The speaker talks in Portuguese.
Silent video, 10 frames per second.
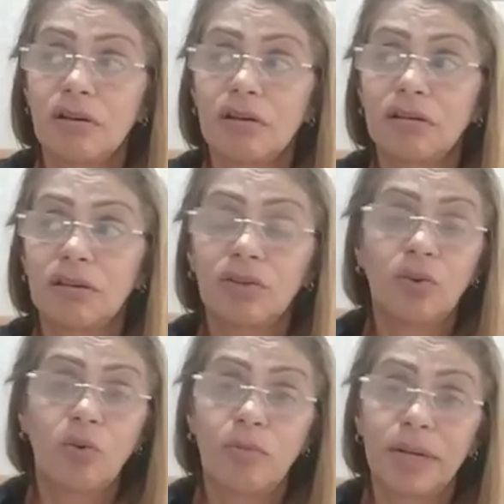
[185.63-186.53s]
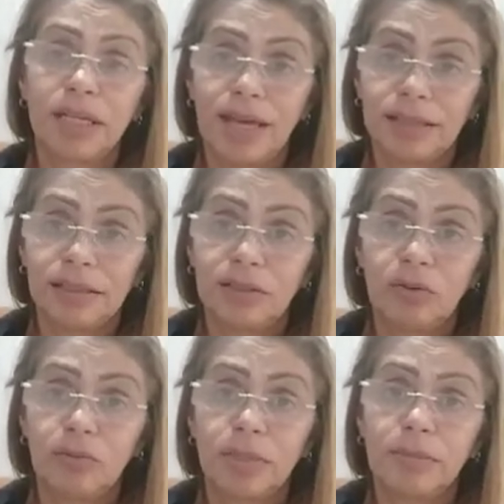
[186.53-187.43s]
Eu não comprei nada,
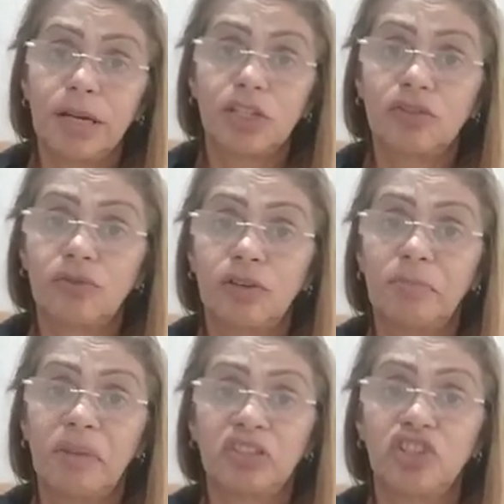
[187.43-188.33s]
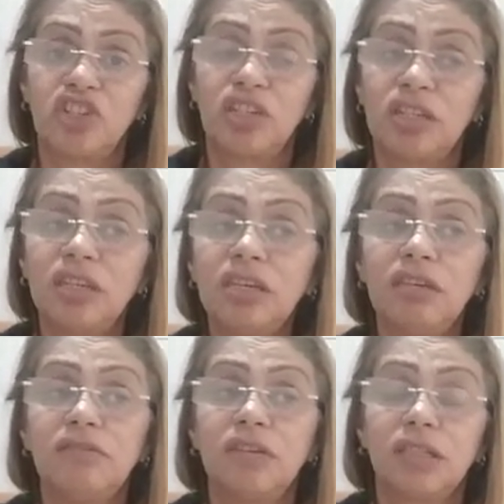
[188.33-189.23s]
comprei mais, foi a parte de
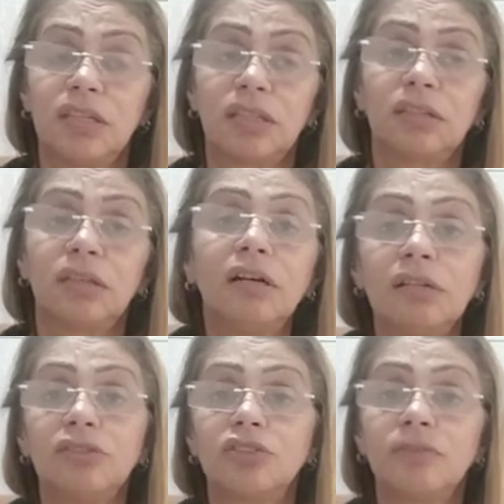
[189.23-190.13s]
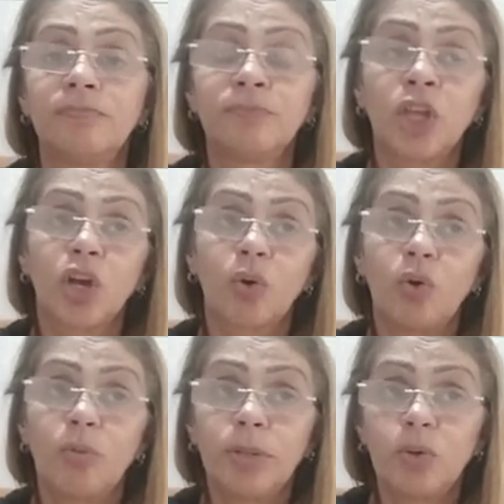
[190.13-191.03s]
Nivea, hidratante.
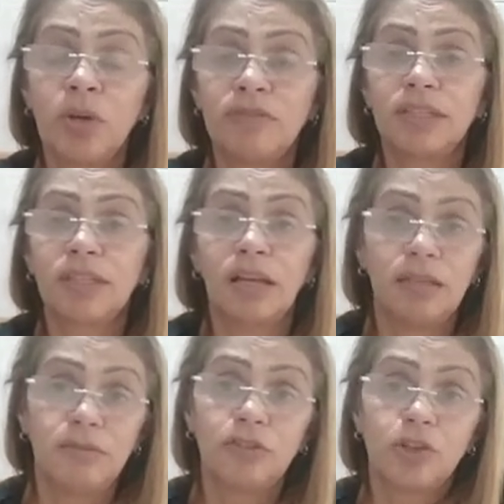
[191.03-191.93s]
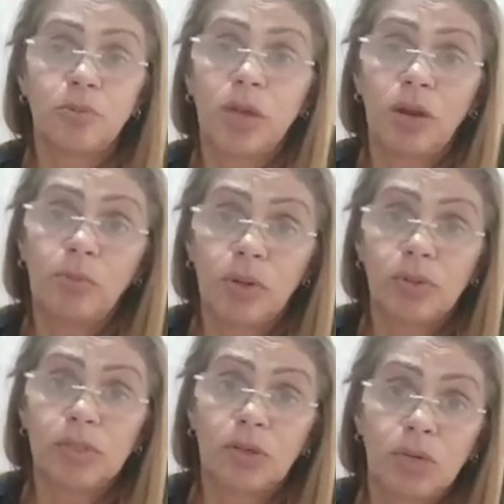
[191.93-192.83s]
Comprei o Revitalift, porque era uma
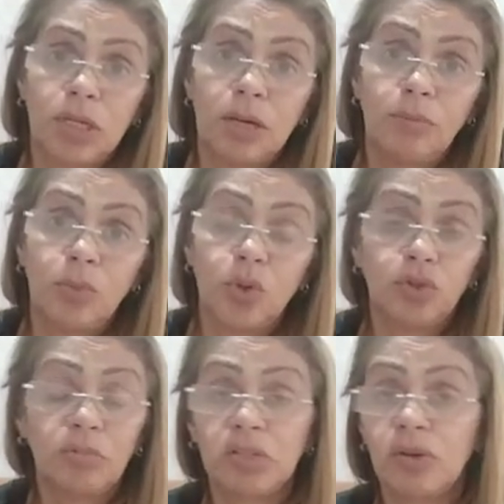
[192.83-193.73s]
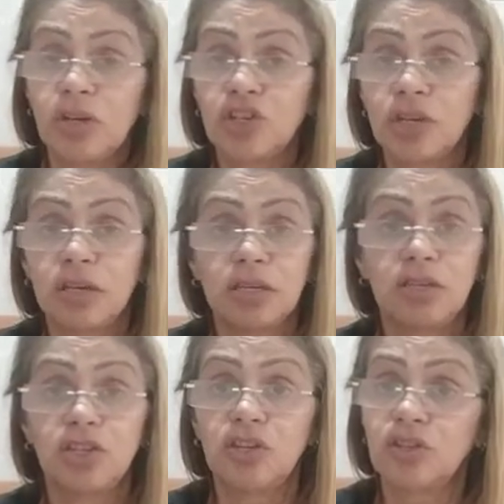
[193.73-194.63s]
coisa que eu queria muito, mas eu achei aqui,
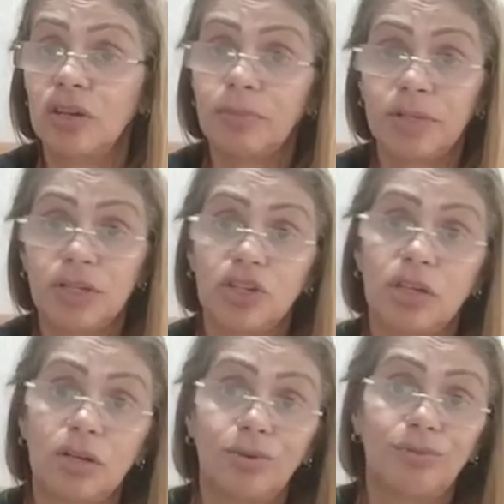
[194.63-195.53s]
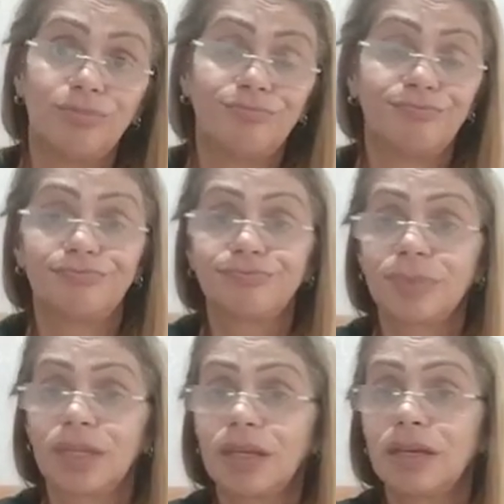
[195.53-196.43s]
gente, na Pacheco,
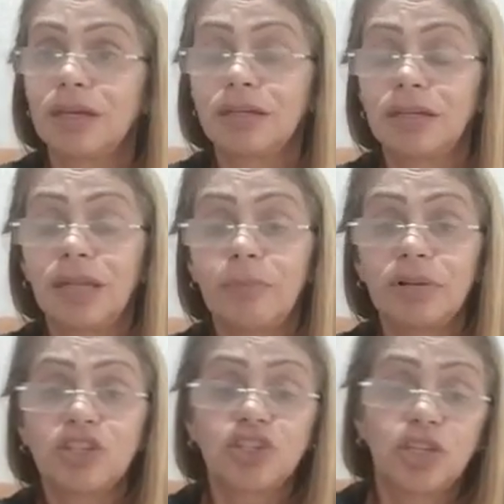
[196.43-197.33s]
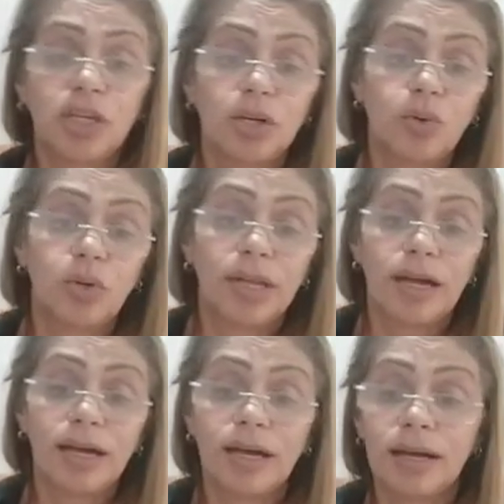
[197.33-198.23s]
na Pacheco,
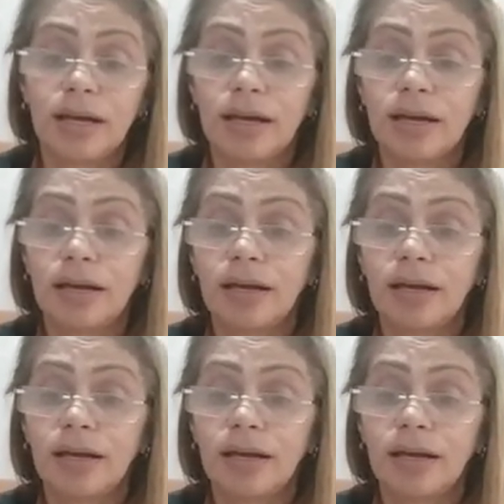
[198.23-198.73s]
na